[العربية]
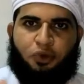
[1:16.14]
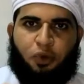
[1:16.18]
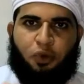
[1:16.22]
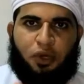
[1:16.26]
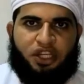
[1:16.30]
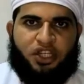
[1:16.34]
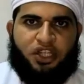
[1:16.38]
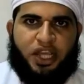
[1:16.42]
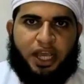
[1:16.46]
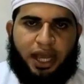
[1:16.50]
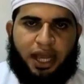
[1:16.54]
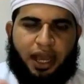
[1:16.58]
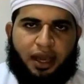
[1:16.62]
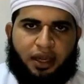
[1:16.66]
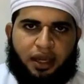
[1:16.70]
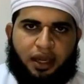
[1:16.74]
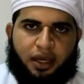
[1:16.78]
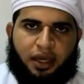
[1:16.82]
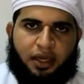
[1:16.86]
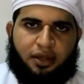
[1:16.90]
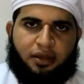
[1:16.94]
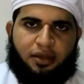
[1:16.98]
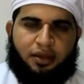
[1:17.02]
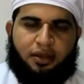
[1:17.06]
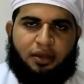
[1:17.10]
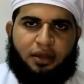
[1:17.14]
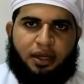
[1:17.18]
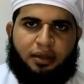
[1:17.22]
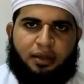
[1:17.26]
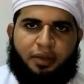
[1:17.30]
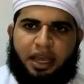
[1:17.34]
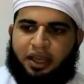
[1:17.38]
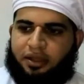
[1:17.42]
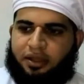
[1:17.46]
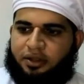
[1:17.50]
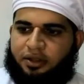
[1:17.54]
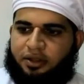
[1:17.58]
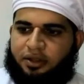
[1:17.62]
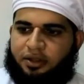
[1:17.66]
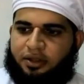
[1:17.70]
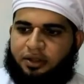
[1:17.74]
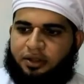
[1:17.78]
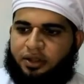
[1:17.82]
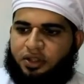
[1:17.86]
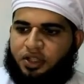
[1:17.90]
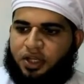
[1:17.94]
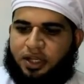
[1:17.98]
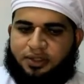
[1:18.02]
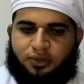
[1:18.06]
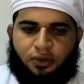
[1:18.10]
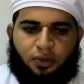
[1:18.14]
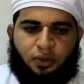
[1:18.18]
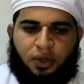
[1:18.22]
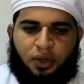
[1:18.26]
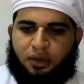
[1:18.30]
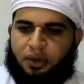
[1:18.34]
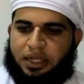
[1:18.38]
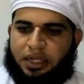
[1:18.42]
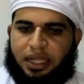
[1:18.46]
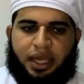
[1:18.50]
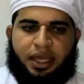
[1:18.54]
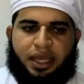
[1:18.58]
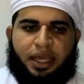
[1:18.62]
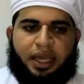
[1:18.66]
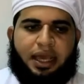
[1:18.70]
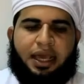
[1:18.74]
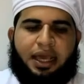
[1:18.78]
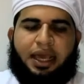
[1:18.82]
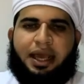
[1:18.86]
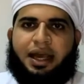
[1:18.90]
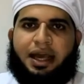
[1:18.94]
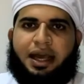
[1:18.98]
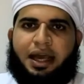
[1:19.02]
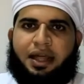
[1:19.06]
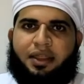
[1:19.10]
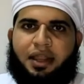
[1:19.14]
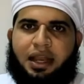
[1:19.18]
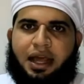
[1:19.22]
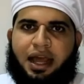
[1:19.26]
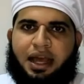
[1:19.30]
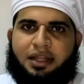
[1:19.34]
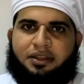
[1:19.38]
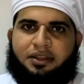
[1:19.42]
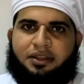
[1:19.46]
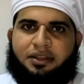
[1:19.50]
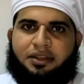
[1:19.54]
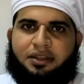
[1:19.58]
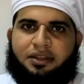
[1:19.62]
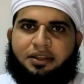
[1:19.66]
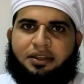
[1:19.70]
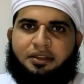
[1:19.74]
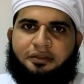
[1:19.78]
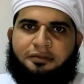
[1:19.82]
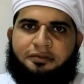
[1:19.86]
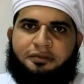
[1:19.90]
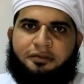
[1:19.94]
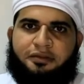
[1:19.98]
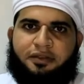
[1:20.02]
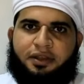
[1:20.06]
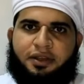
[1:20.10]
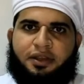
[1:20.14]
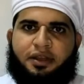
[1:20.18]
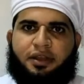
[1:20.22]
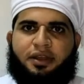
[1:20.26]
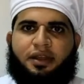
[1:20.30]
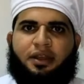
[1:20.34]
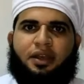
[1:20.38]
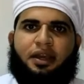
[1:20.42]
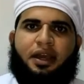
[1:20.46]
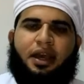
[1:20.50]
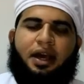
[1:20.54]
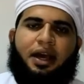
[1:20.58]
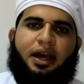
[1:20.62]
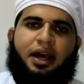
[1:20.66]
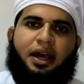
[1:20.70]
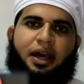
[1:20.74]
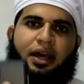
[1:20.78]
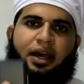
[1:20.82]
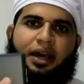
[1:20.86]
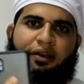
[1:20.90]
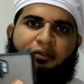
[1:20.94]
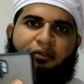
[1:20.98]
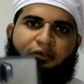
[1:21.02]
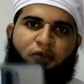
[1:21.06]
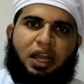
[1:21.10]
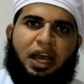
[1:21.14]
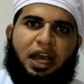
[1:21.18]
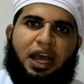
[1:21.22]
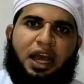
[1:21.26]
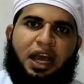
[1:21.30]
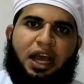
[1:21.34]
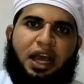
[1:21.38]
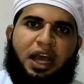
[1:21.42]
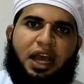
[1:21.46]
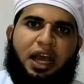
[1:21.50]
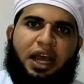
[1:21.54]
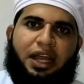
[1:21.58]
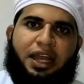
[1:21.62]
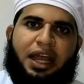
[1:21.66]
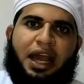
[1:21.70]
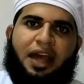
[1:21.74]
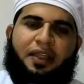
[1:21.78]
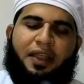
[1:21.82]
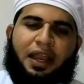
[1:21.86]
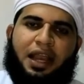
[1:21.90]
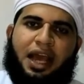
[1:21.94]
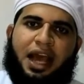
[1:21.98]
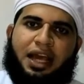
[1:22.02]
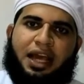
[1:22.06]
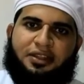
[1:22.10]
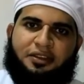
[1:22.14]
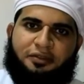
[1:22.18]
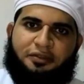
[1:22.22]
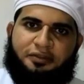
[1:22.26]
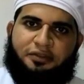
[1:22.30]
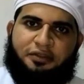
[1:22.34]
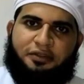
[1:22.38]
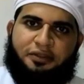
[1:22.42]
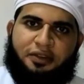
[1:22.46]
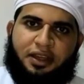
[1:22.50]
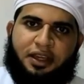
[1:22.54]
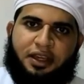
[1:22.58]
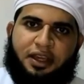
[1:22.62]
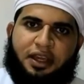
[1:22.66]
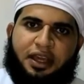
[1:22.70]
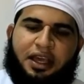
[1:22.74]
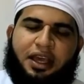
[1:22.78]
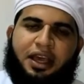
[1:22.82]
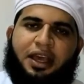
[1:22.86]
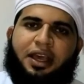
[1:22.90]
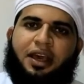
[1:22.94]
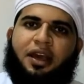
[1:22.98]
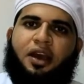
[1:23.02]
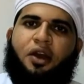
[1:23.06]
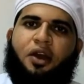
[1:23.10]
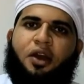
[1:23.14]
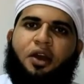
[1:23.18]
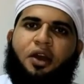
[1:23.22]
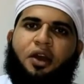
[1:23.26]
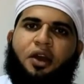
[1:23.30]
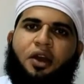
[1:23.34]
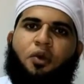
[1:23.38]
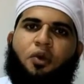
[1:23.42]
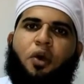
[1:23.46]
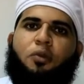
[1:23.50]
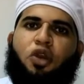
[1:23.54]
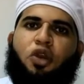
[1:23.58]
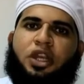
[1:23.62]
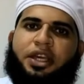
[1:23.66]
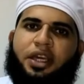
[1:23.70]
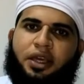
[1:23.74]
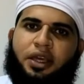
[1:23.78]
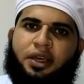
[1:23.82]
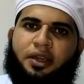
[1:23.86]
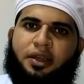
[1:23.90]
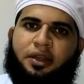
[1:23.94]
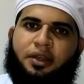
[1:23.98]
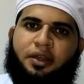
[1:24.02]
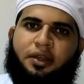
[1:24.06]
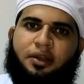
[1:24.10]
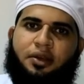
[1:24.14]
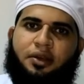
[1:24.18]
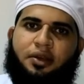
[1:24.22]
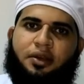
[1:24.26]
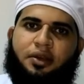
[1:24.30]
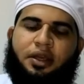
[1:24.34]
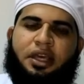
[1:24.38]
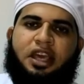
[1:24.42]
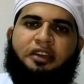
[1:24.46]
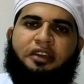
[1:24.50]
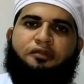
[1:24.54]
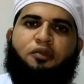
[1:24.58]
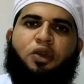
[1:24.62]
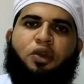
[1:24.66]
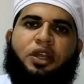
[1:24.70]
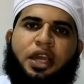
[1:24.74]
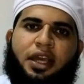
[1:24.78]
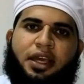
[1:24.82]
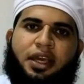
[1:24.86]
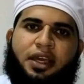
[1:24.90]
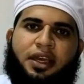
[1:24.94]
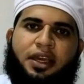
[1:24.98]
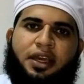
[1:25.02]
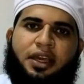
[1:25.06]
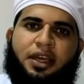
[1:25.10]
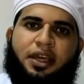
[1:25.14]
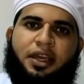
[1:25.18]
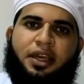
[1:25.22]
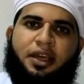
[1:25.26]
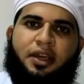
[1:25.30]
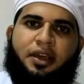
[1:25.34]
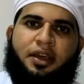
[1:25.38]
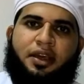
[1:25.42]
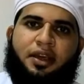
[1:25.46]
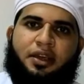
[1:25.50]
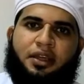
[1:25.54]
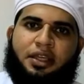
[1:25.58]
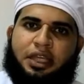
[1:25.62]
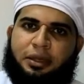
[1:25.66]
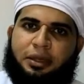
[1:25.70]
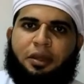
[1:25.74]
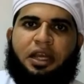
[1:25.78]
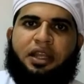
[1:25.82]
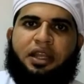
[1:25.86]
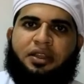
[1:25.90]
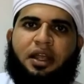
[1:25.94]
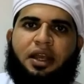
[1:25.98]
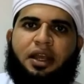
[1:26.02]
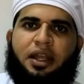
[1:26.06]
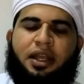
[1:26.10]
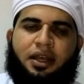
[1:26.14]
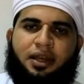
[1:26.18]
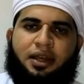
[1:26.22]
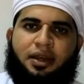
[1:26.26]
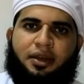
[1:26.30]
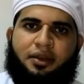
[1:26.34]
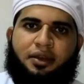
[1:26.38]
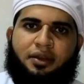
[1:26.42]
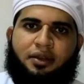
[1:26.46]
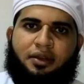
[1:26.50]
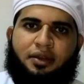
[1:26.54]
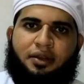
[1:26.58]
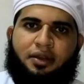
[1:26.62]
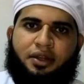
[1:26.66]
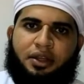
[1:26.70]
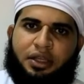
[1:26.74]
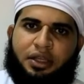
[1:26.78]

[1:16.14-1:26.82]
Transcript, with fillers: لكل شيء حقيقة ما يأتي شخص يقول لي والله هذا الهاتف يا فلان هذا الهاتف هو ملكي كيف ملكك؟ جيب لي دليل